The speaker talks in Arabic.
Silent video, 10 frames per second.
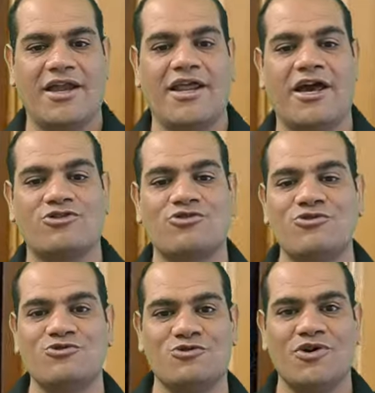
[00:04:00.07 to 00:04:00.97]
اللي
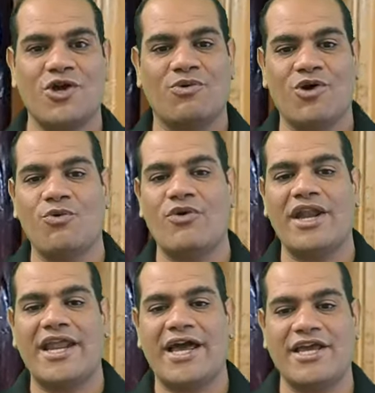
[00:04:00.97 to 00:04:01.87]
هتقوده وهو
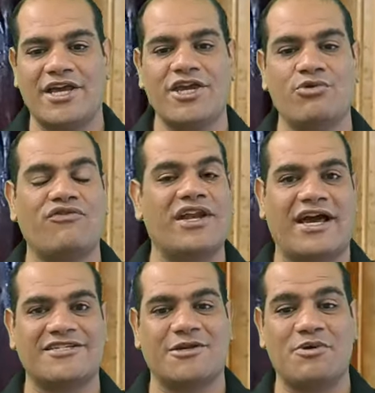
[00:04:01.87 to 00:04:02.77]
اللي هيعينه في
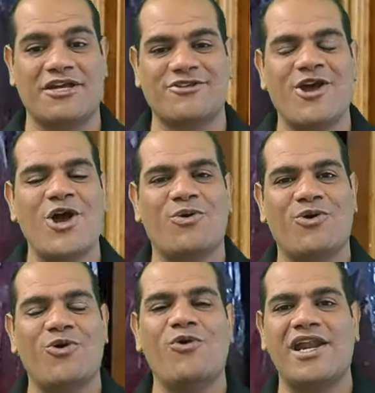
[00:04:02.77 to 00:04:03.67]
العذابات
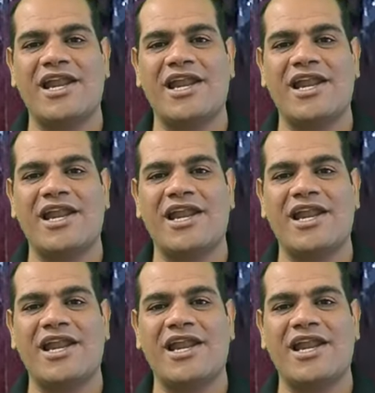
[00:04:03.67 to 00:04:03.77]
وهو